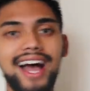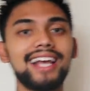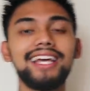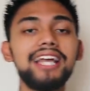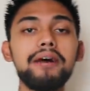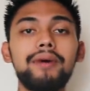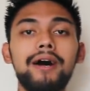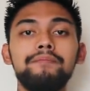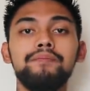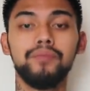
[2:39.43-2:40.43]
Akhirnya
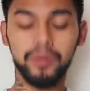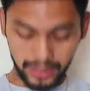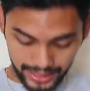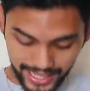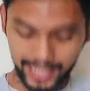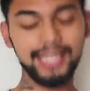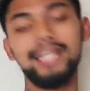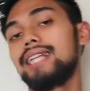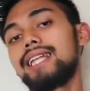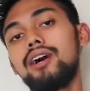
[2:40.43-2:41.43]
apa? Diri
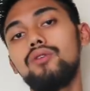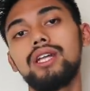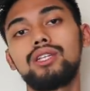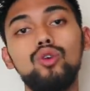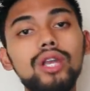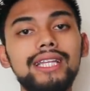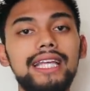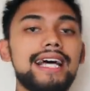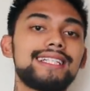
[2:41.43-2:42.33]
tidak terawat, kulit tidak